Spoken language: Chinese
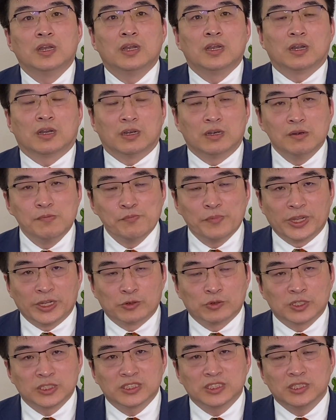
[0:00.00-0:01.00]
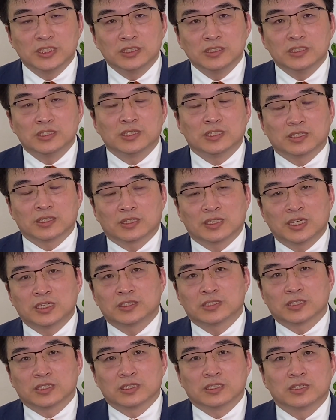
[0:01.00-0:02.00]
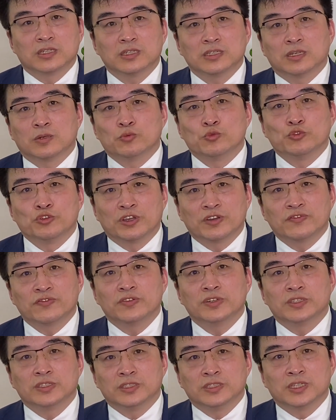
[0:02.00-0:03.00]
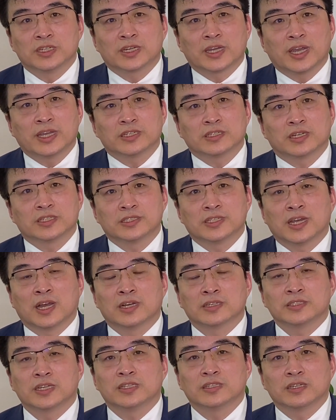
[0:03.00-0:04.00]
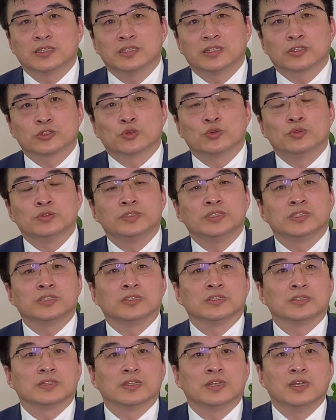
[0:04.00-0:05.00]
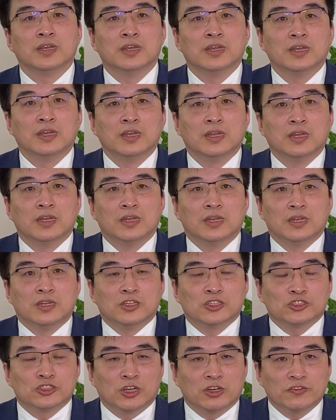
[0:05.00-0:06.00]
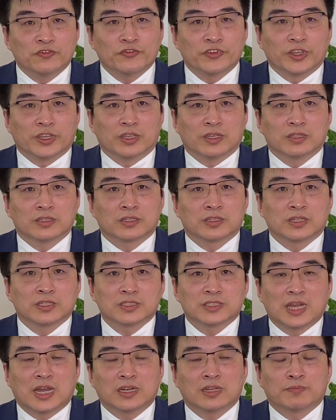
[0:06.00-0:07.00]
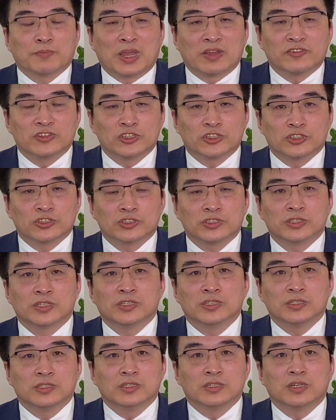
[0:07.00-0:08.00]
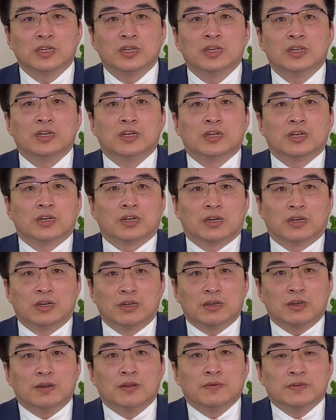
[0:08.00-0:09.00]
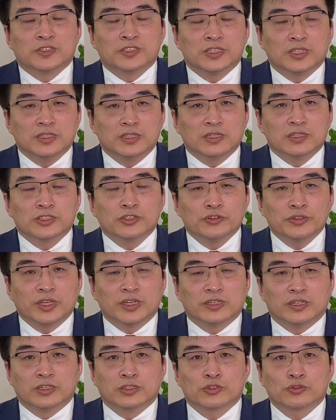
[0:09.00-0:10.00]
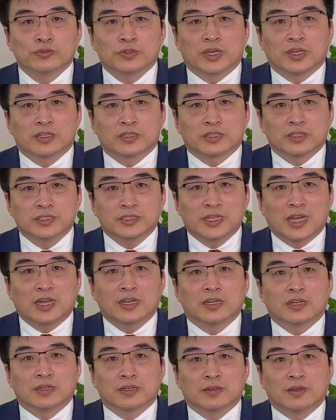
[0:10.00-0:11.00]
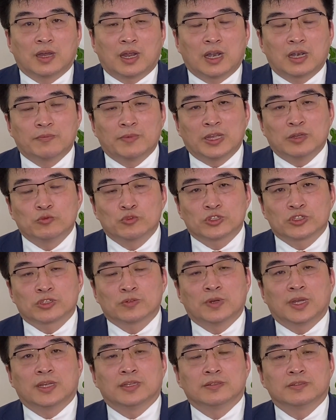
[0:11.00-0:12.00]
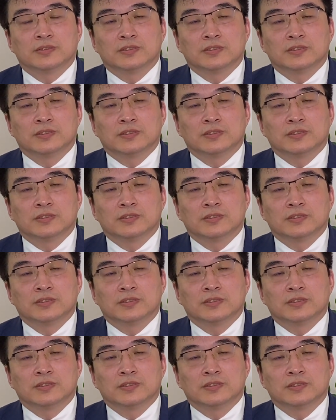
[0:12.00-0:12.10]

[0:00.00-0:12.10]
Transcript: 而美国经济在整个的五月份已经开始了强健的一个重启，消费增加了百分之十七，而新增就业人数呢增加了二百五十万，